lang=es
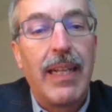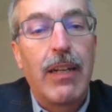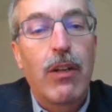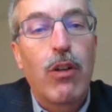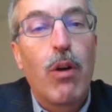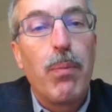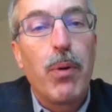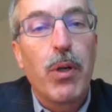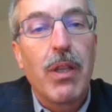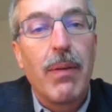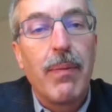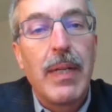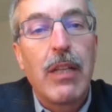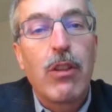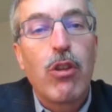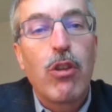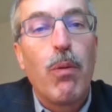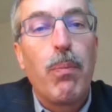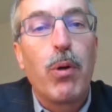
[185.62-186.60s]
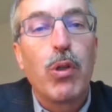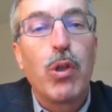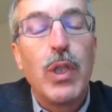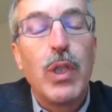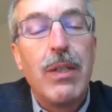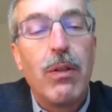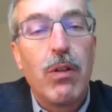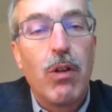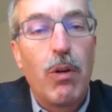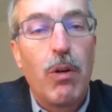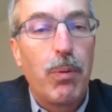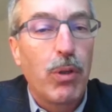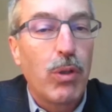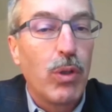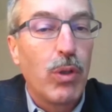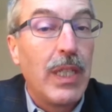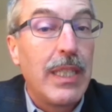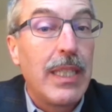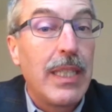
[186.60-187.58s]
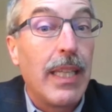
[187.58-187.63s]
del comportamiento
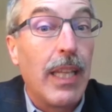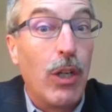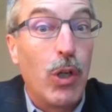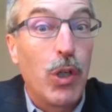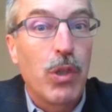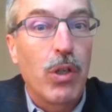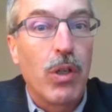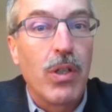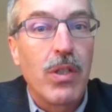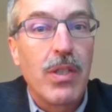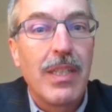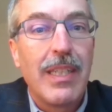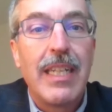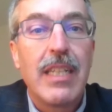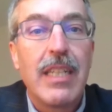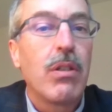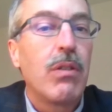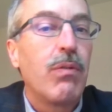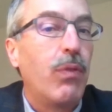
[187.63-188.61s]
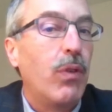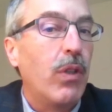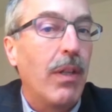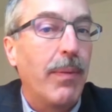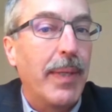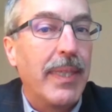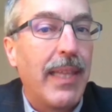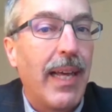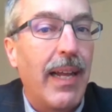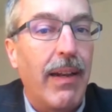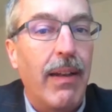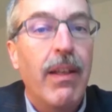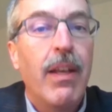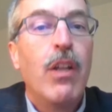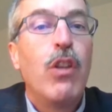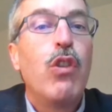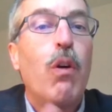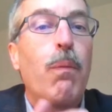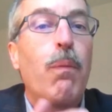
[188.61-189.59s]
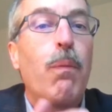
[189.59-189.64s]
oportunista de otros. Y esto es
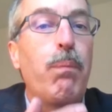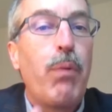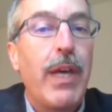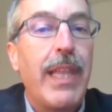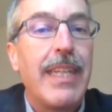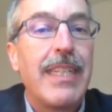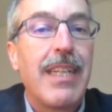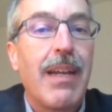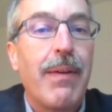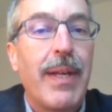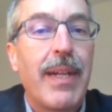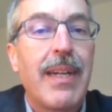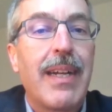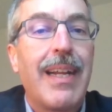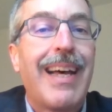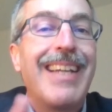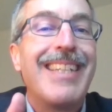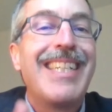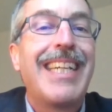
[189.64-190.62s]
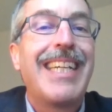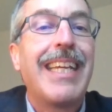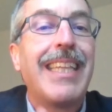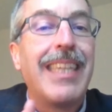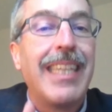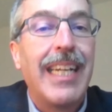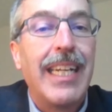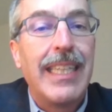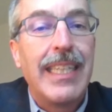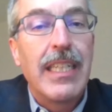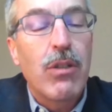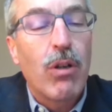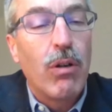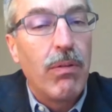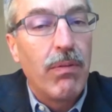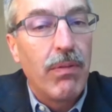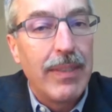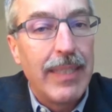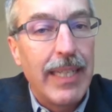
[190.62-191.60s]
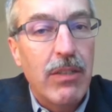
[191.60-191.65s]
fundamental. No pueden saber, así que tienen
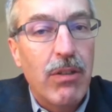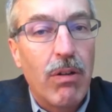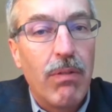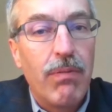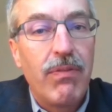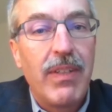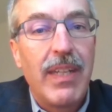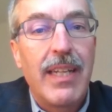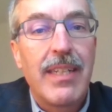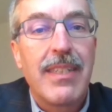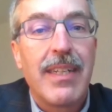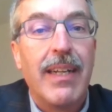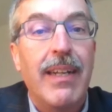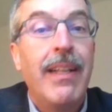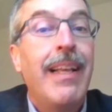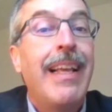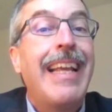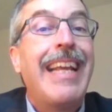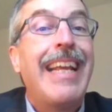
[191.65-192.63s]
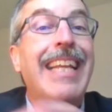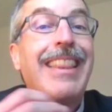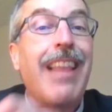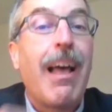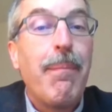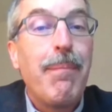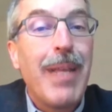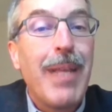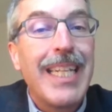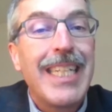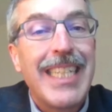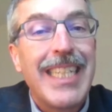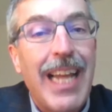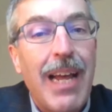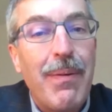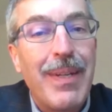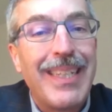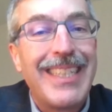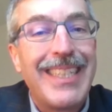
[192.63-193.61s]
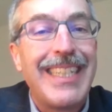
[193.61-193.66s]
desconfianza. Y también
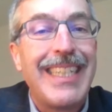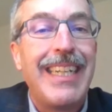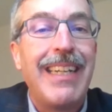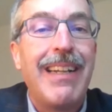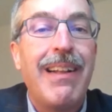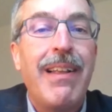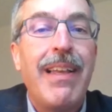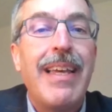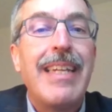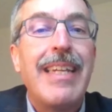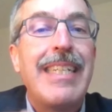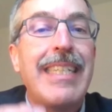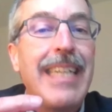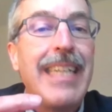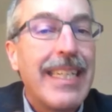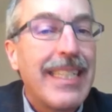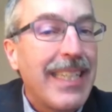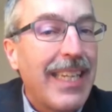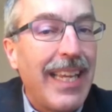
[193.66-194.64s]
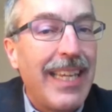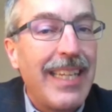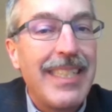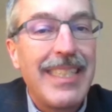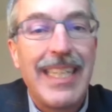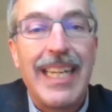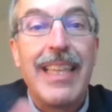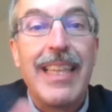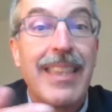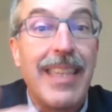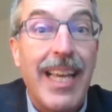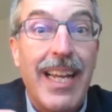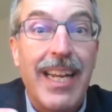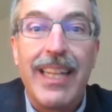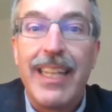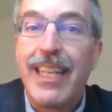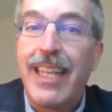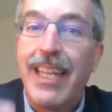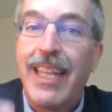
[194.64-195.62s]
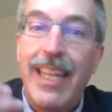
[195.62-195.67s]
saben si, si es que se
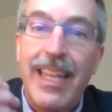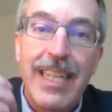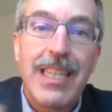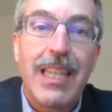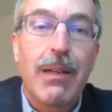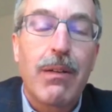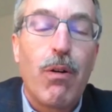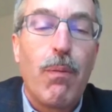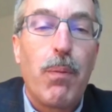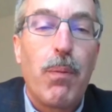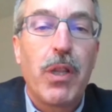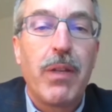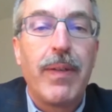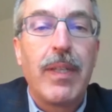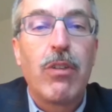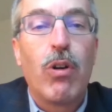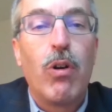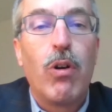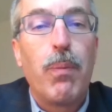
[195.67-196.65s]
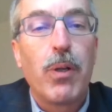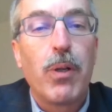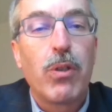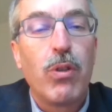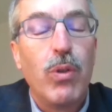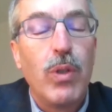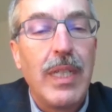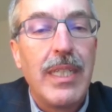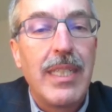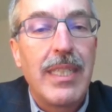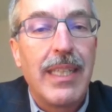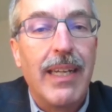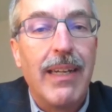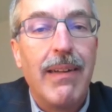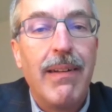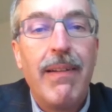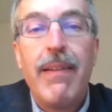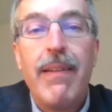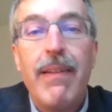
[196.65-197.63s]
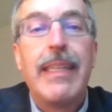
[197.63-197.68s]
entera de que este comportamiento
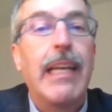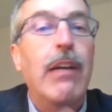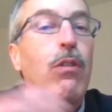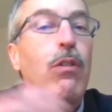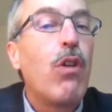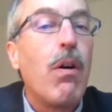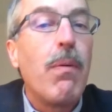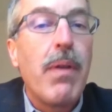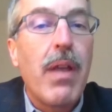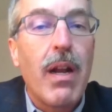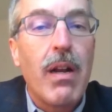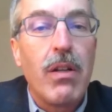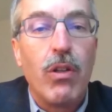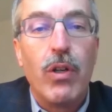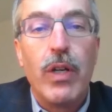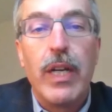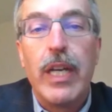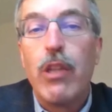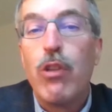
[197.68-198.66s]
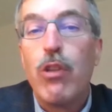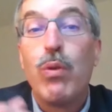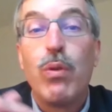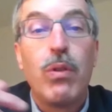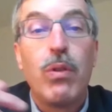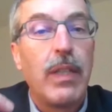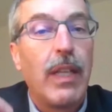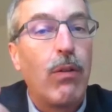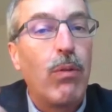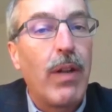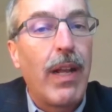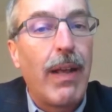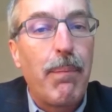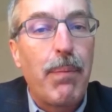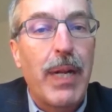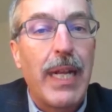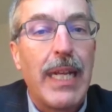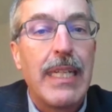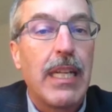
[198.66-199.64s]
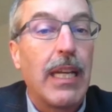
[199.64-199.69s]
oportunista de un gobierno, de,
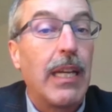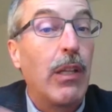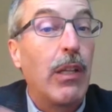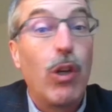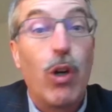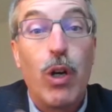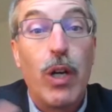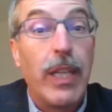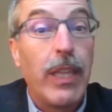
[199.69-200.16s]
una empresa